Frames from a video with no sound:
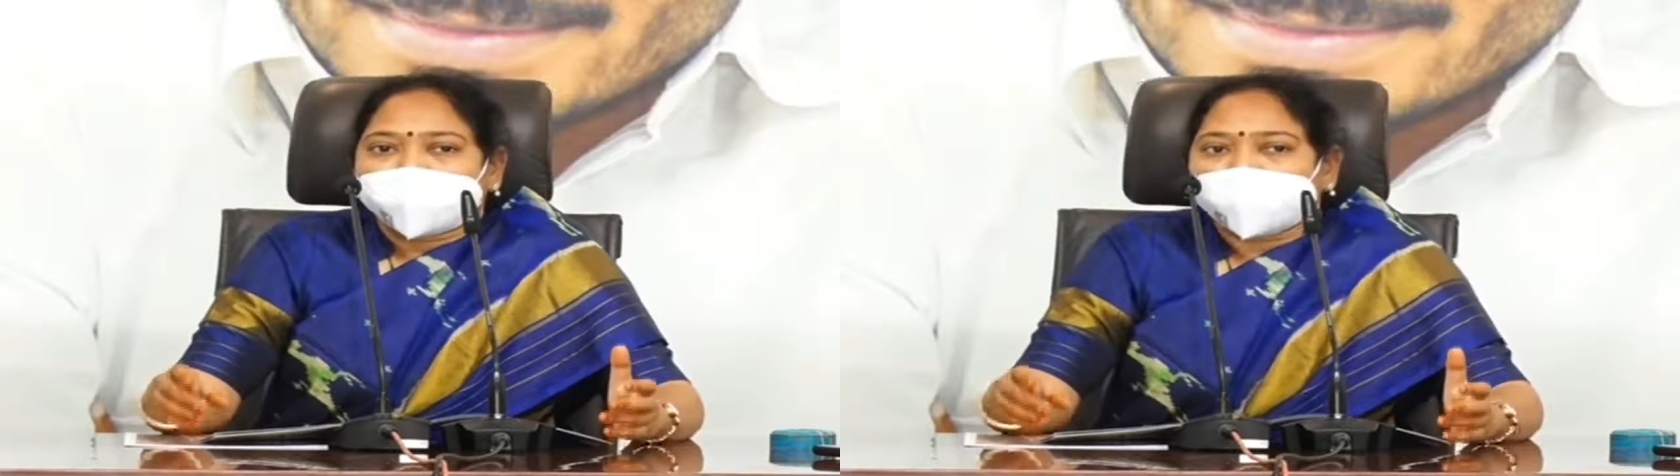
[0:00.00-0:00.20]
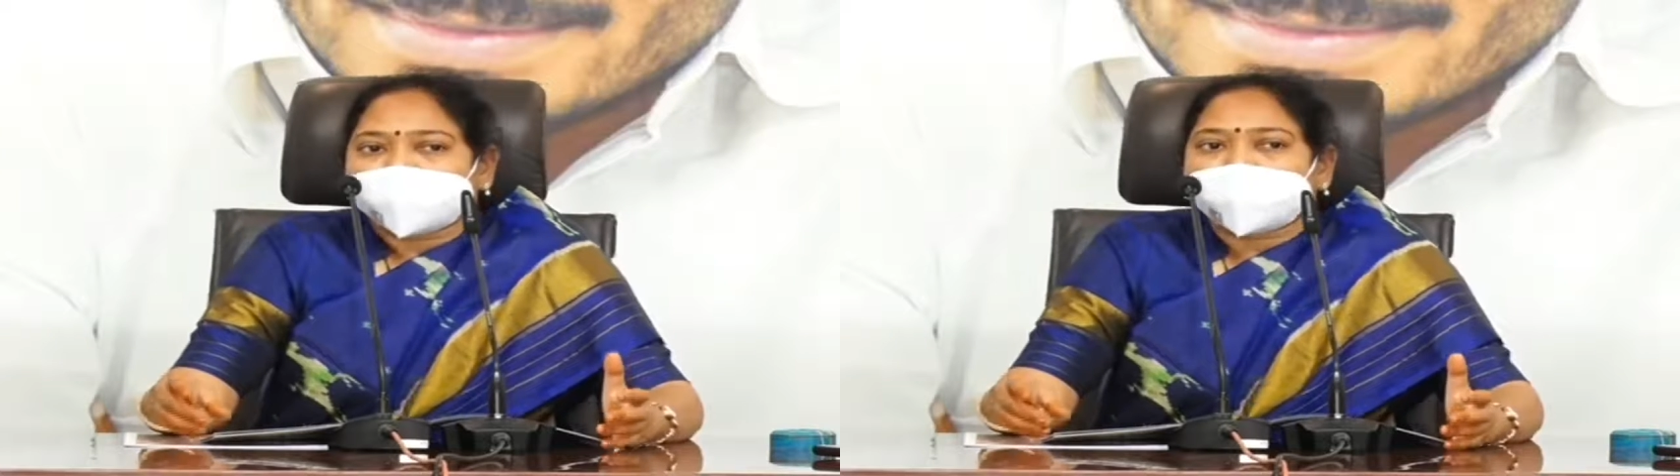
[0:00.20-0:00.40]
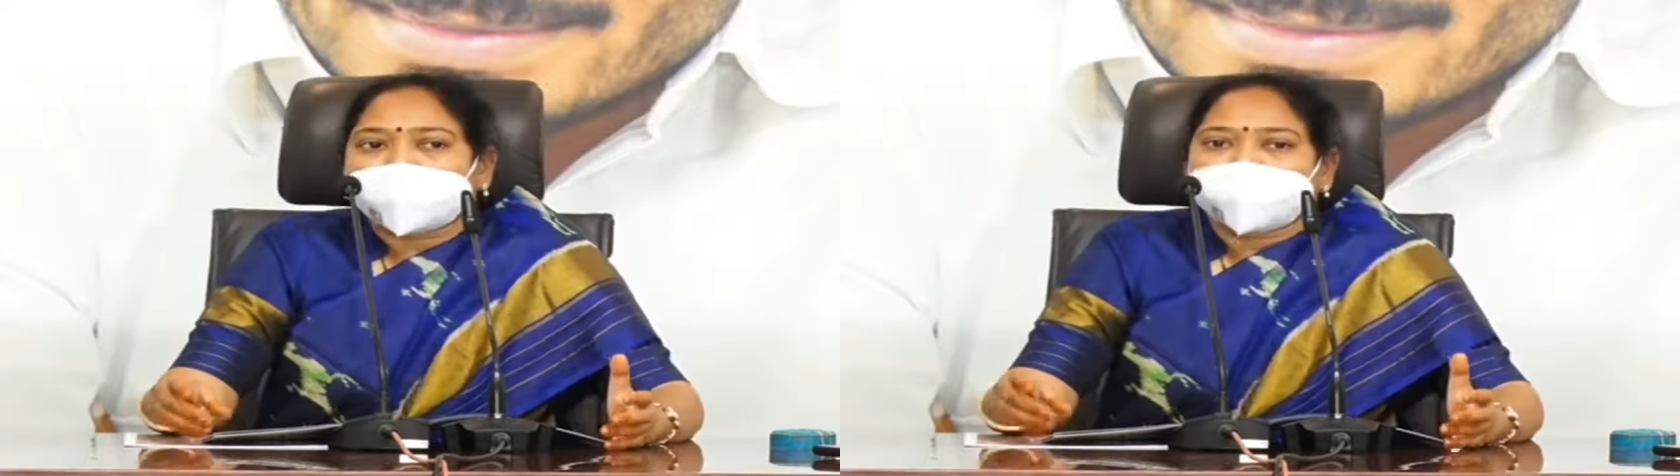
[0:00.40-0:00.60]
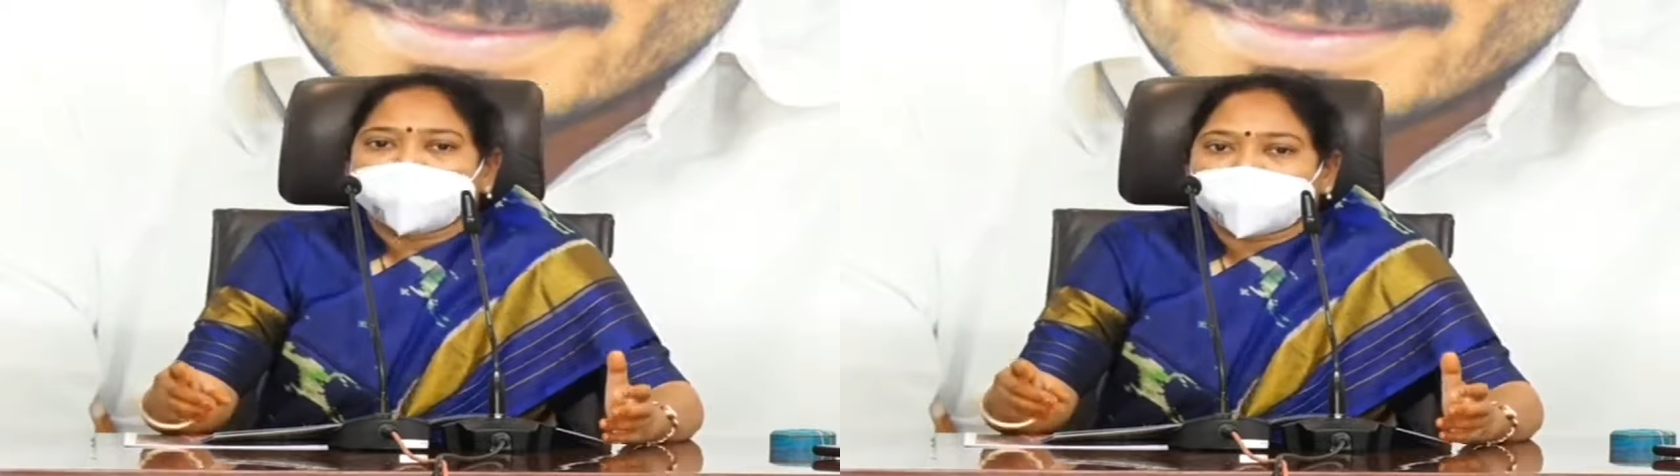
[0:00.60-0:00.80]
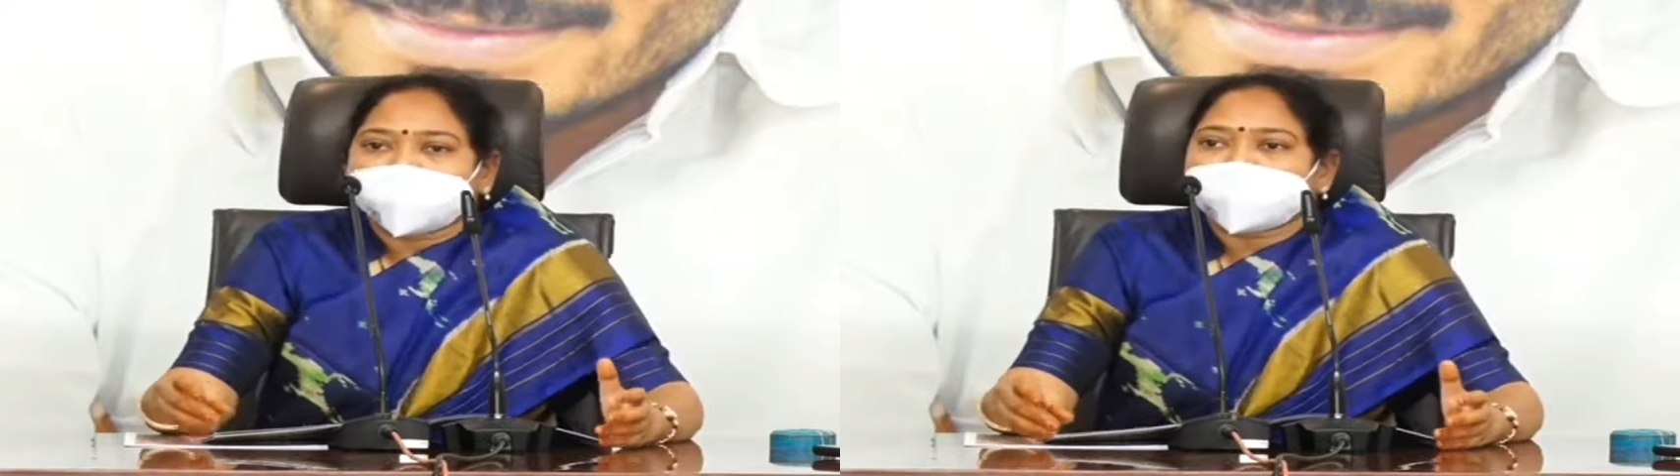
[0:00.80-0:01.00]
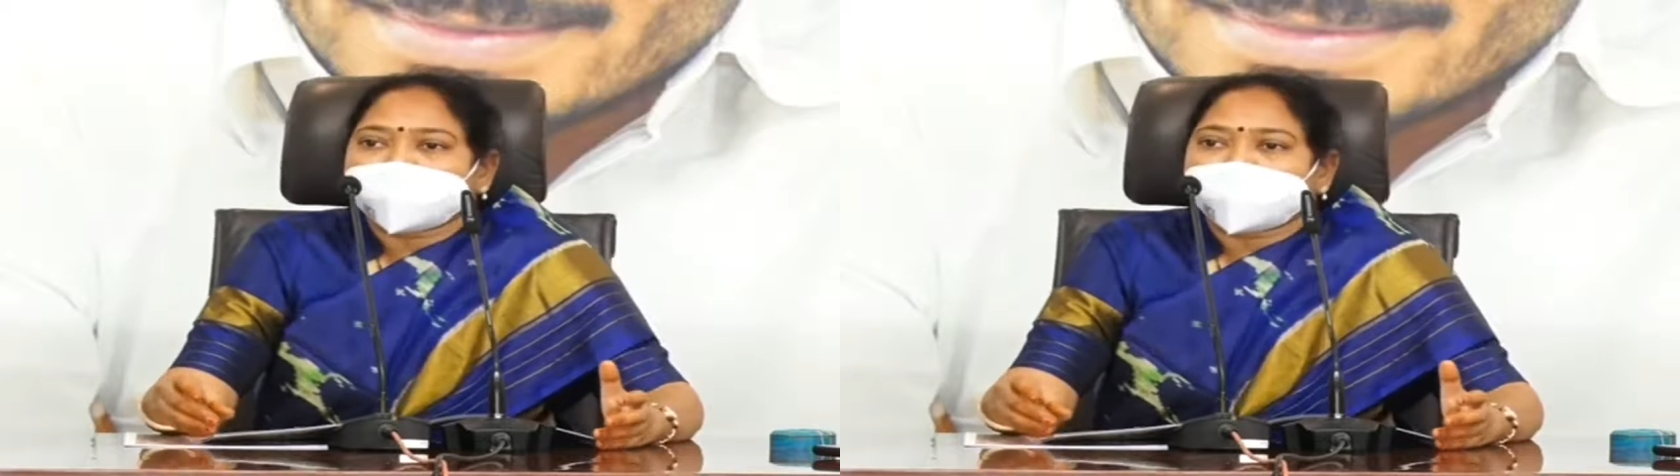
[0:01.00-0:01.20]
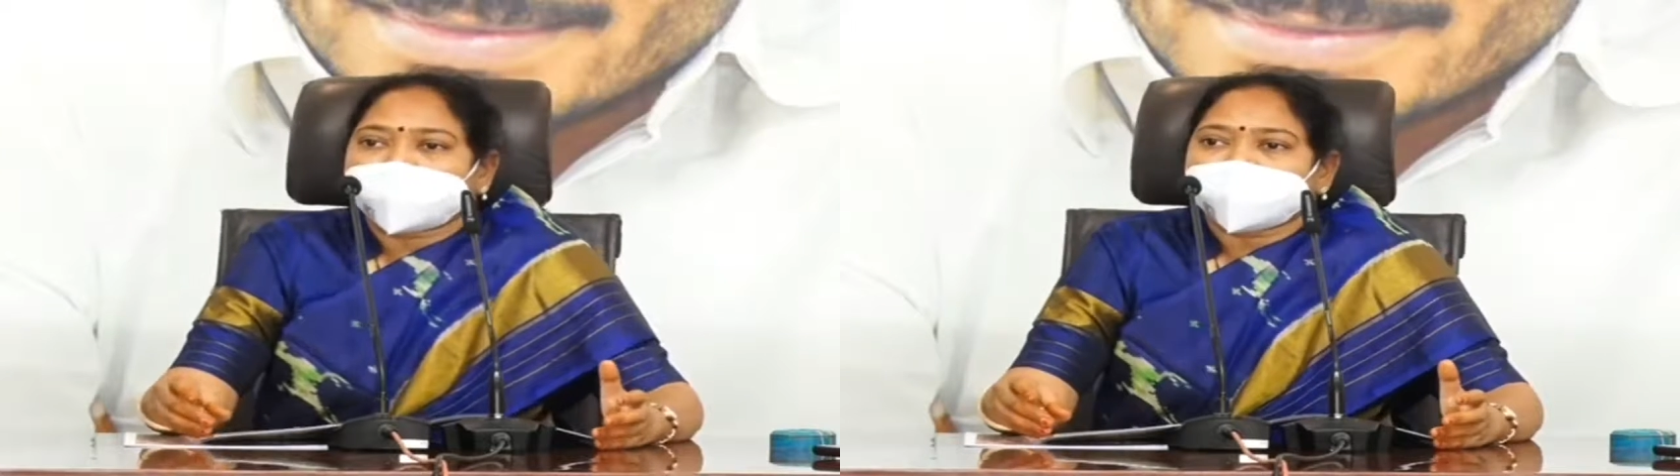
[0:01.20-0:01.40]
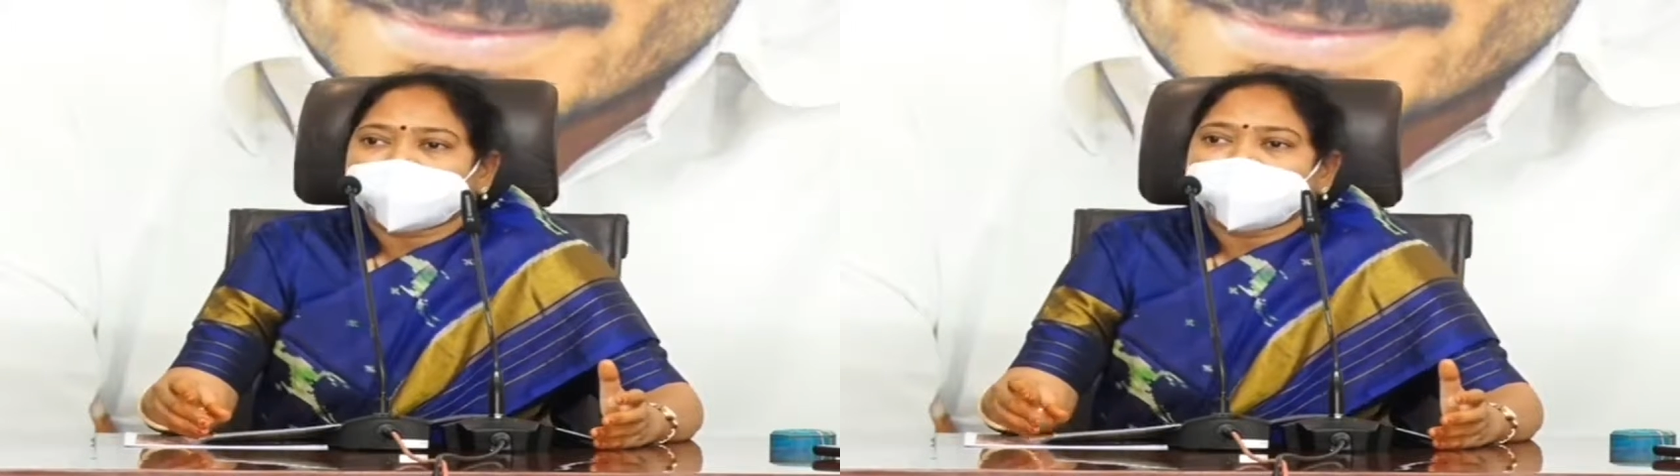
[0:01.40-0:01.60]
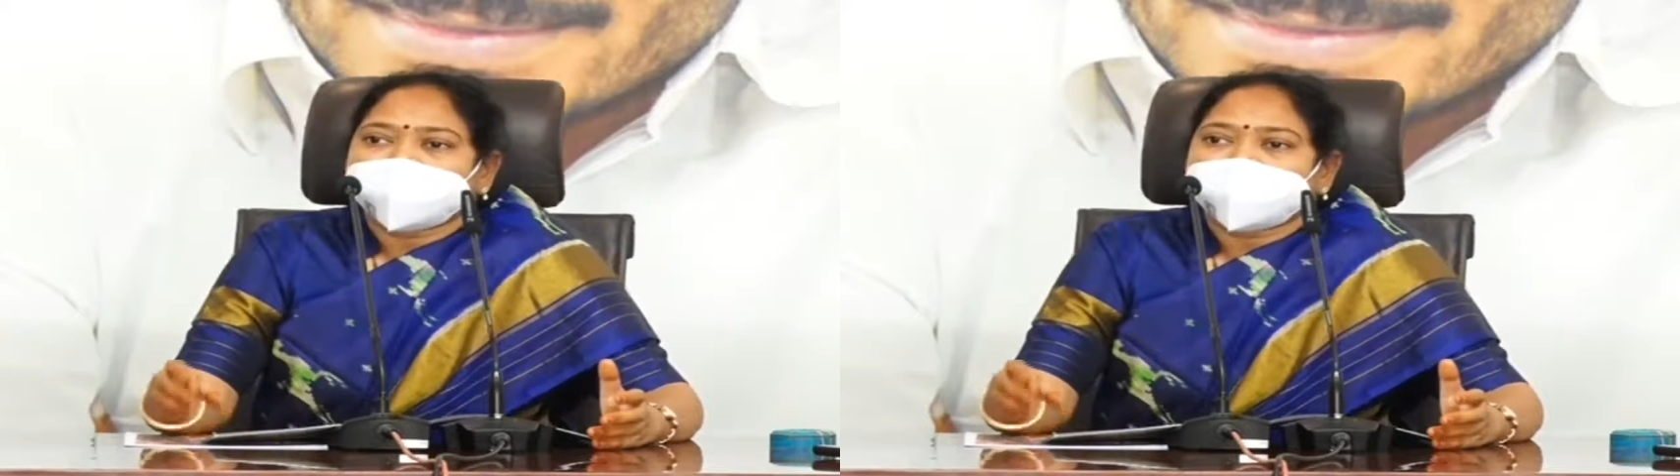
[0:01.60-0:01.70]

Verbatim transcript: గౌరవ ముఖ్యమంత్రి గారు